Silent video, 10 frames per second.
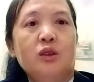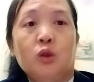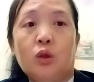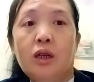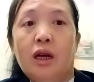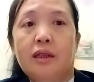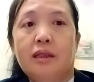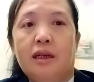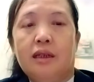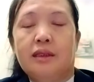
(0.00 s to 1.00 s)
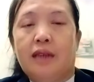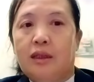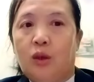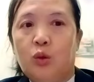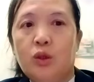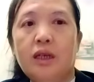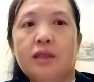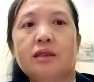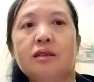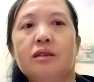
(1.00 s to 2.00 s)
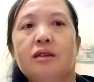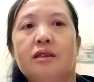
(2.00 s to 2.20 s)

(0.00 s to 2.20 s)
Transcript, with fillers: chủ yếu là tiền xã tàu nhiệt sự